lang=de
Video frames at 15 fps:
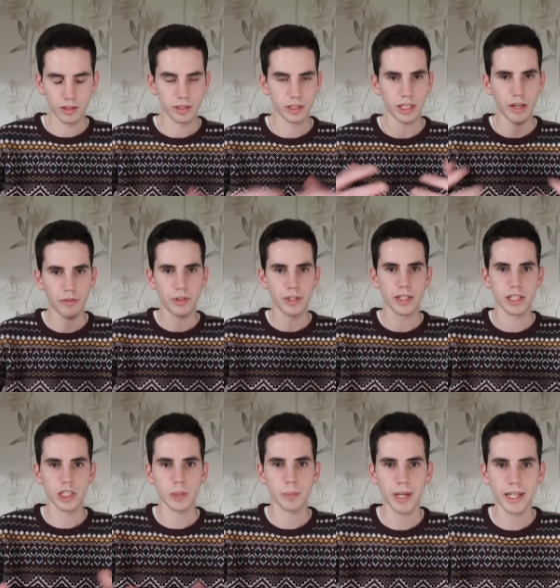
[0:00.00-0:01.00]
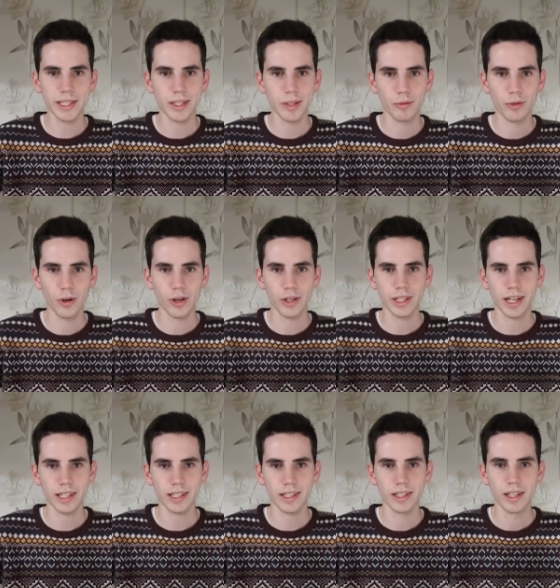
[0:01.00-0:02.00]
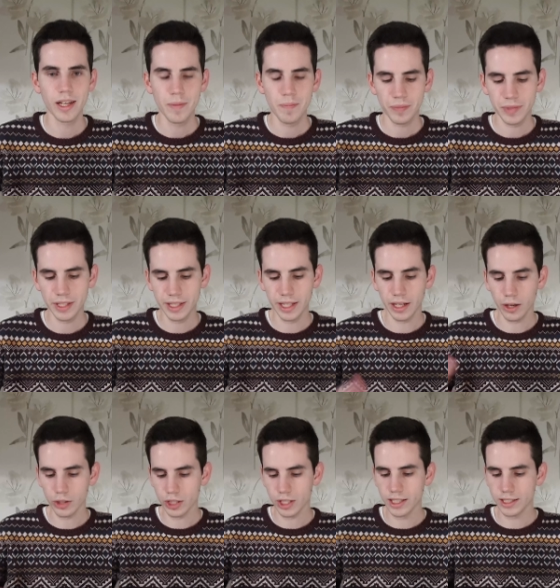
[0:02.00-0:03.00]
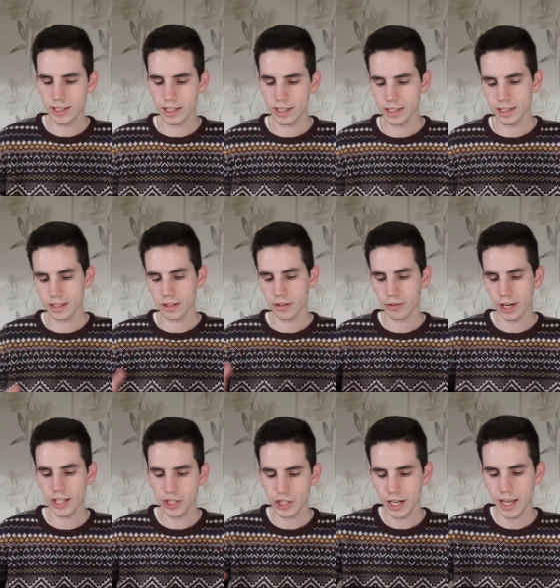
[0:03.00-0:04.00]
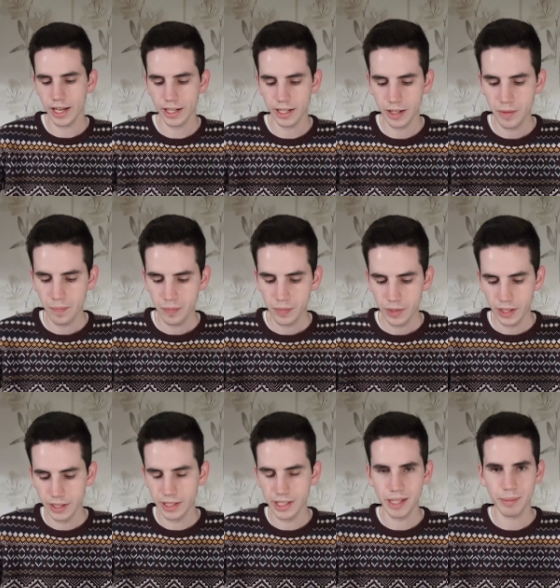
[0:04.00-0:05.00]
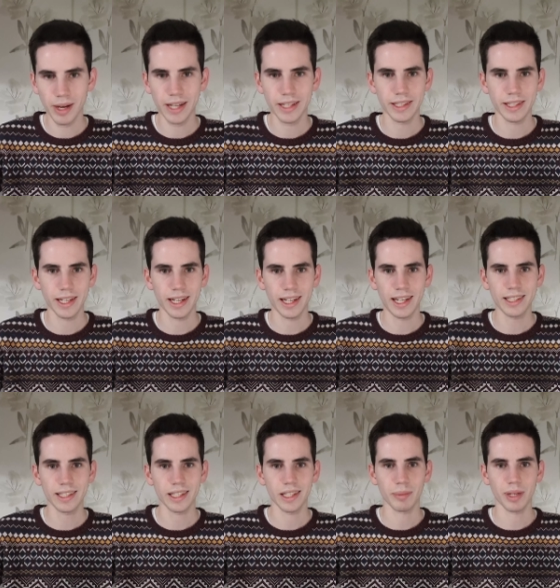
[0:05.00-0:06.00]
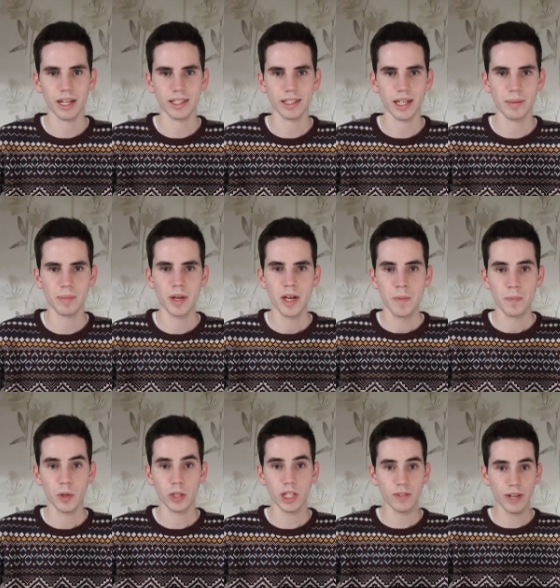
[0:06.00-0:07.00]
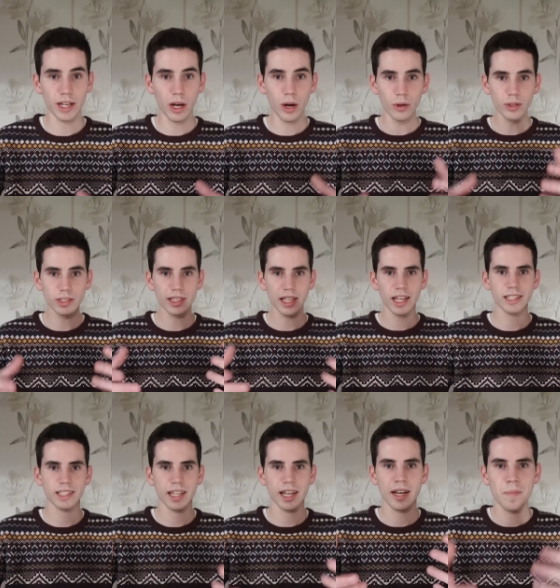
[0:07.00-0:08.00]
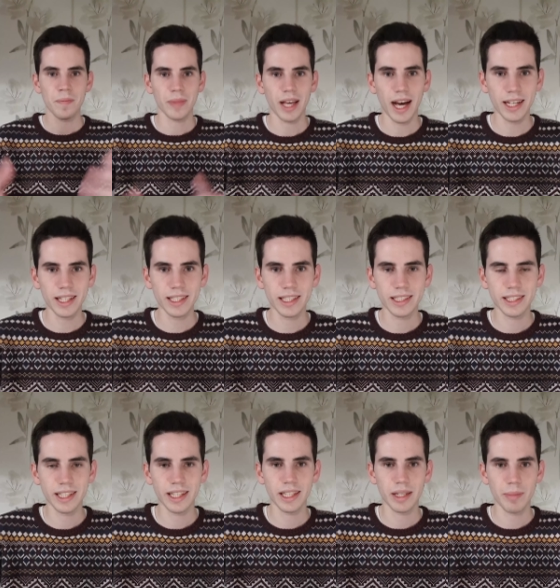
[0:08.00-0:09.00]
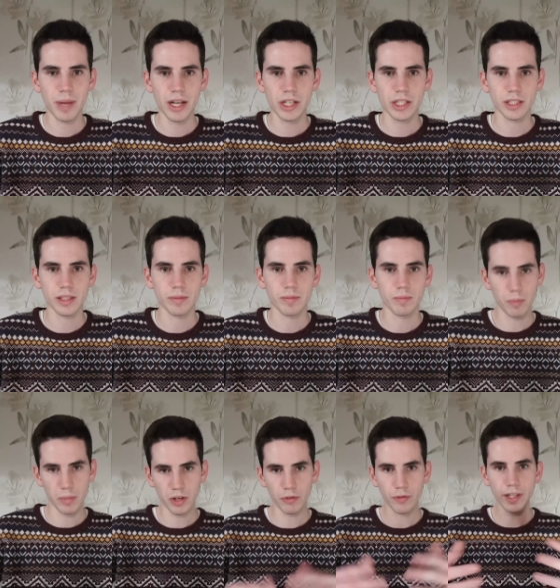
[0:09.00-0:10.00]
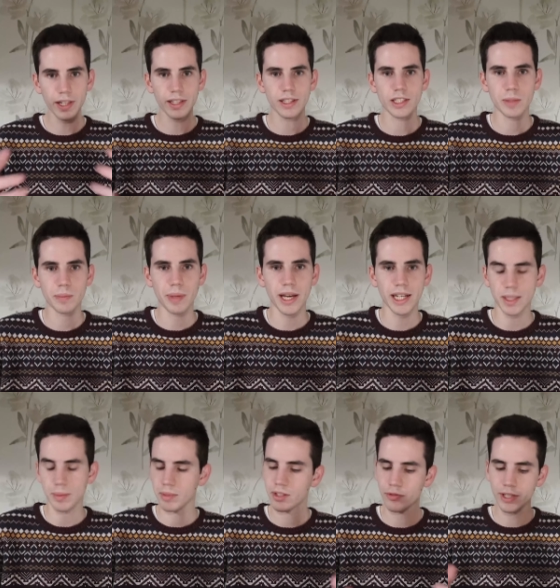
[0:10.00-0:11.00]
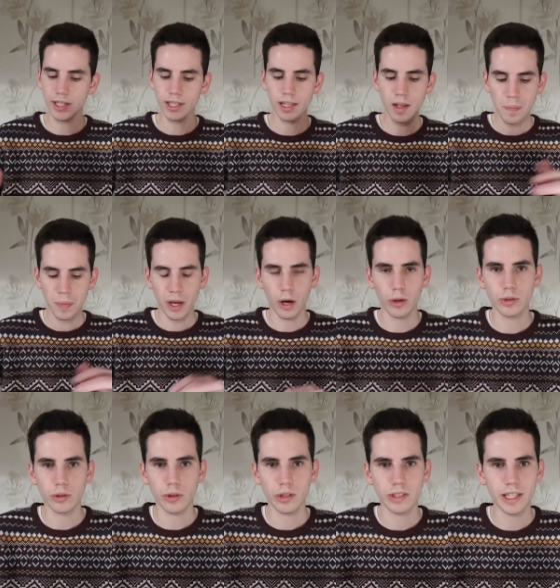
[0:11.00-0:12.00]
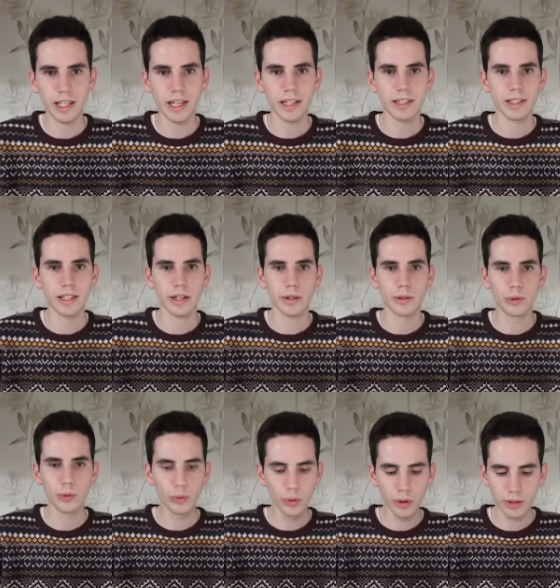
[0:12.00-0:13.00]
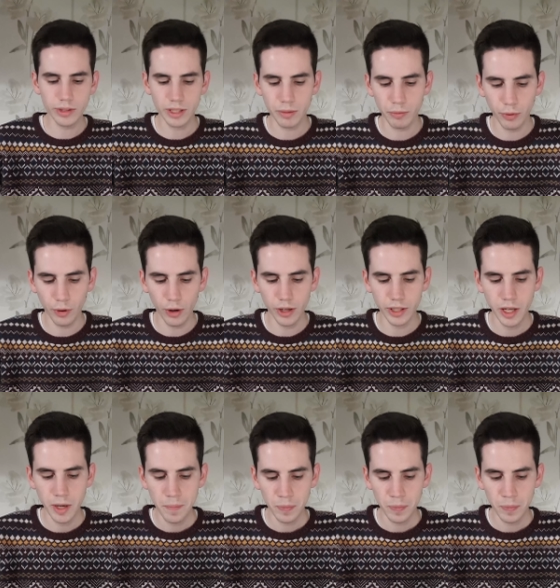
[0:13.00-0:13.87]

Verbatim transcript: sehr viel Respekt im Volk hatten, die dann auch schließlich diese falsche Lehre in die Gemeinden der Galater gebracht haben. Und das waren auch sehr, sehr angesehene Menschen mit viel Respekt, mit viel Autorität in der Kultur und im Volk.